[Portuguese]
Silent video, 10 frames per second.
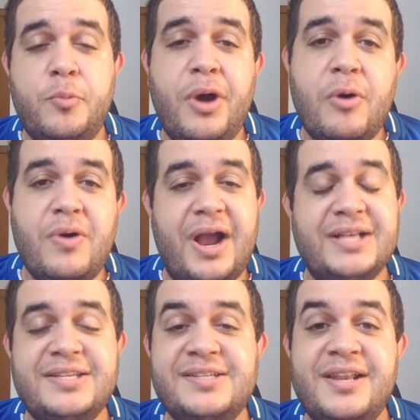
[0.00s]
como o Raul
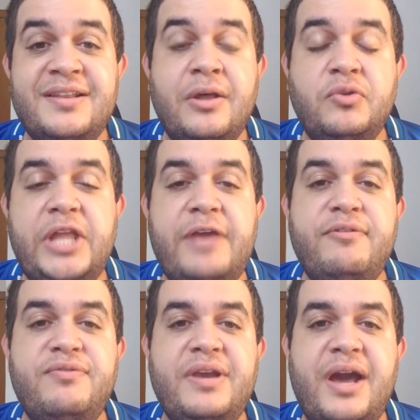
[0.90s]
Cáceres, ele não
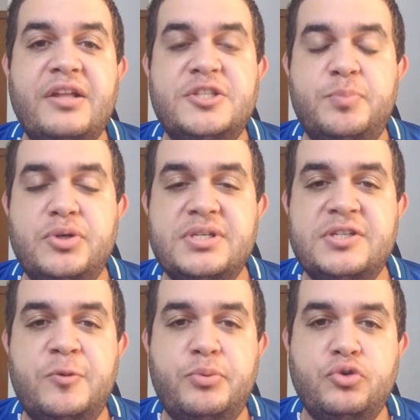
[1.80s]
deve ficar à
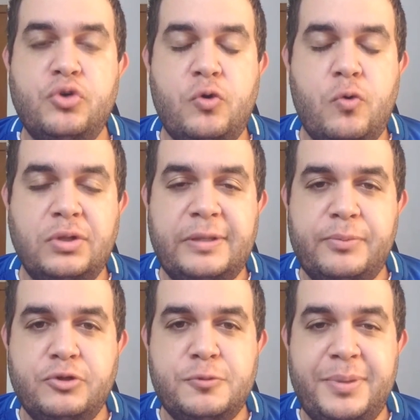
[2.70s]
disposição para o jogo contra a
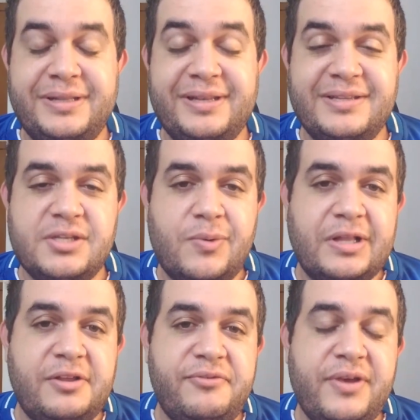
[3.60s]
Ponte Preta nessa
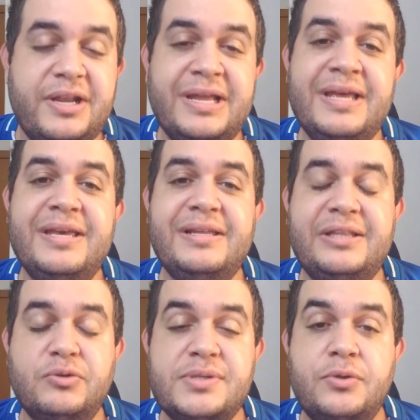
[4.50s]
quarta-feira,
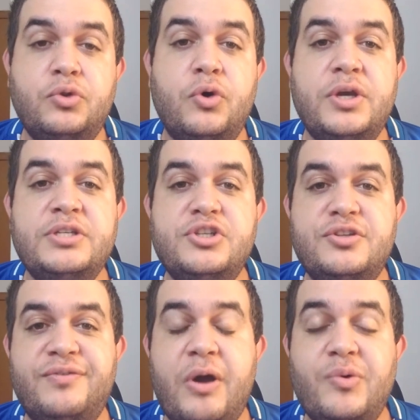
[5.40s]
então são dois
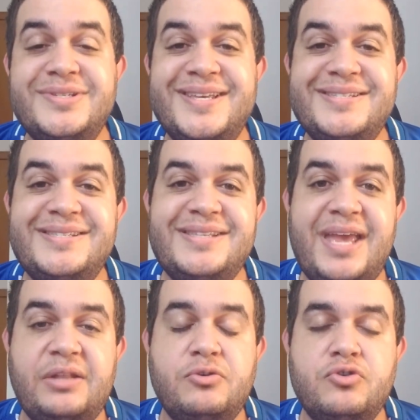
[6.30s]
desfalques aí
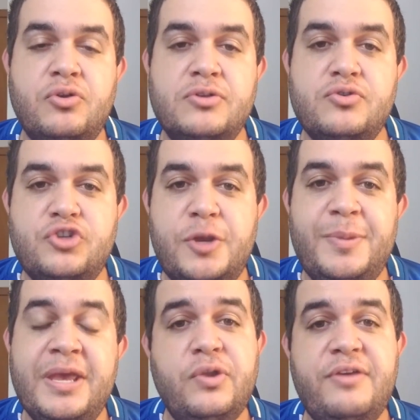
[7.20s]
certos no nosso
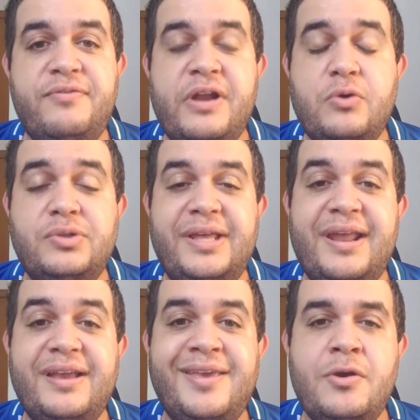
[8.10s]
time e o Ney Franco
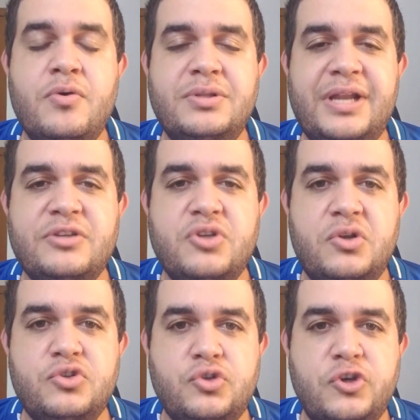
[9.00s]
terá que encontrar
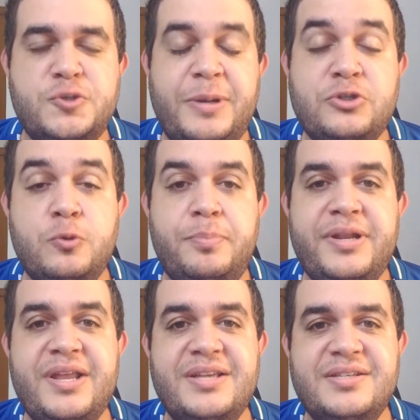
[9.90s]
soluções para
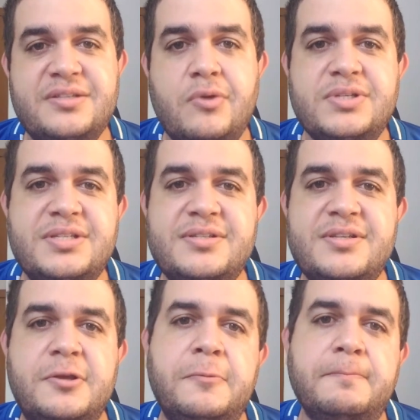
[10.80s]
suprir essas
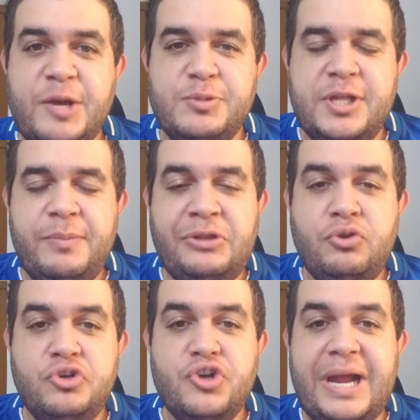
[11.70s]
ausências aí. Temos também
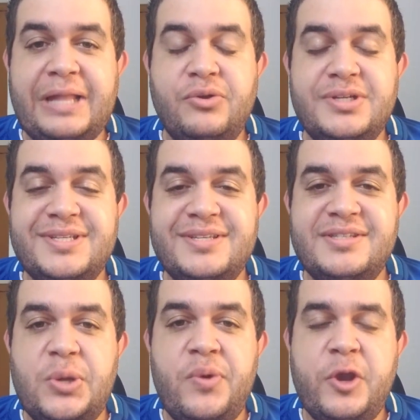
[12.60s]
dois jogadores que
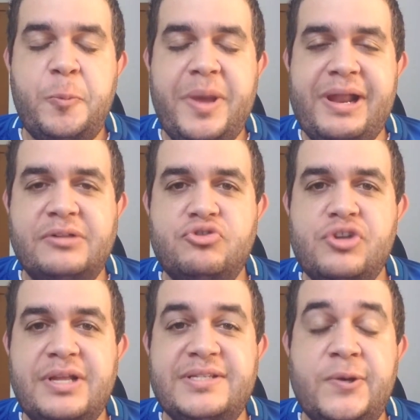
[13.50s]
estão recuperados
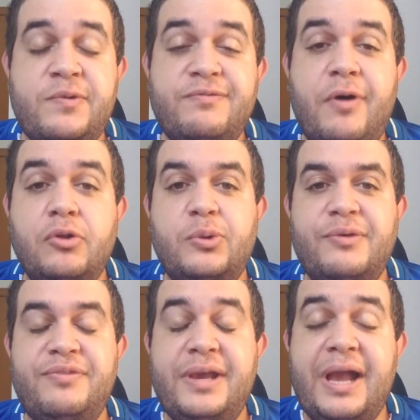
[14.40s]
de lesão e voltam
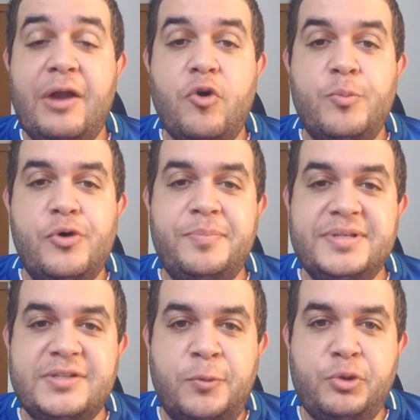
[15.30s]
a ficar como
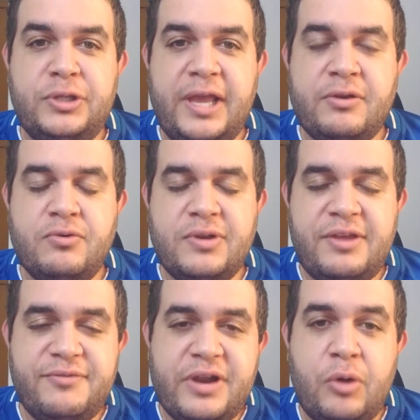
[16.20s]
opção para o técnico
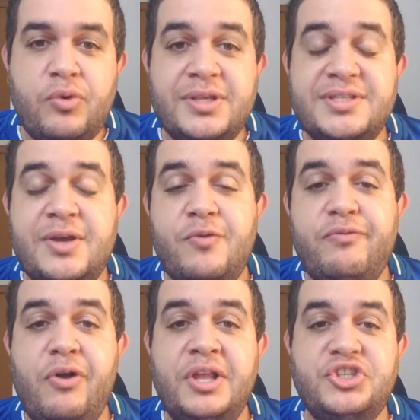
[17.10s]
Ney Franco, que são o
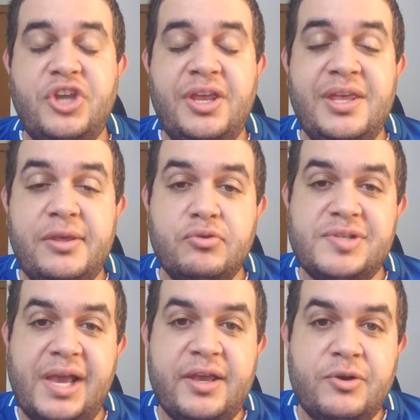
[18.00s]
volante Henrique e o
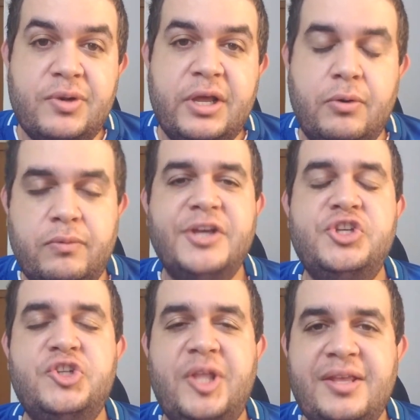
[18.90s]
zagueiro Léo. A
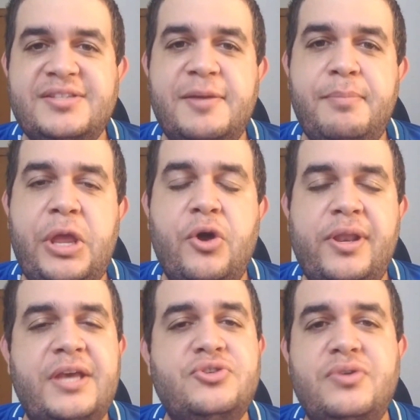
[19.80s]
gente tem que ser bem
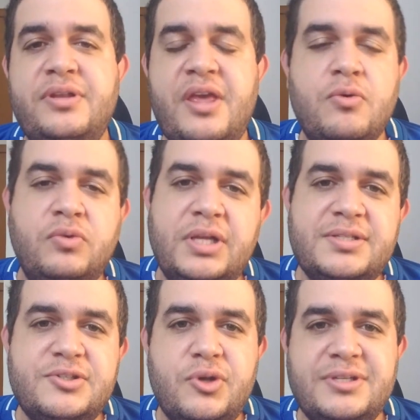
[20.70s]
honesto que nenhum
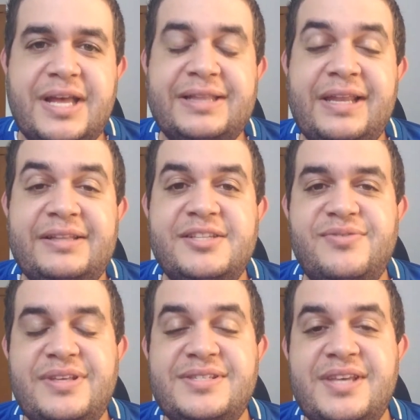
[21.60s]
desses dois atletas
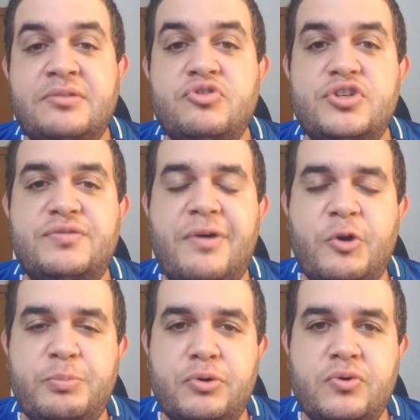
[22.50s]
vem sendo
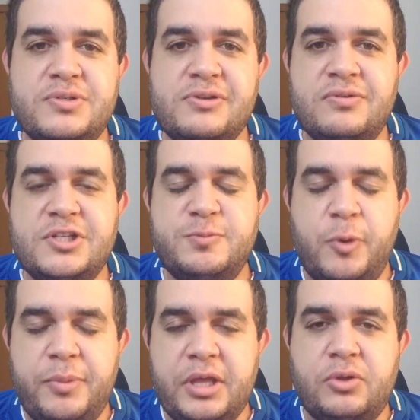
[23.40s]
desfalque para o Cruzeiro nesse
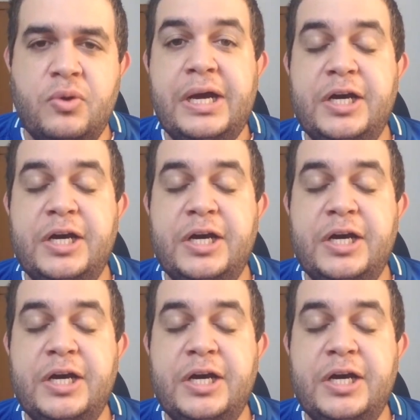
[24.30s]
momento,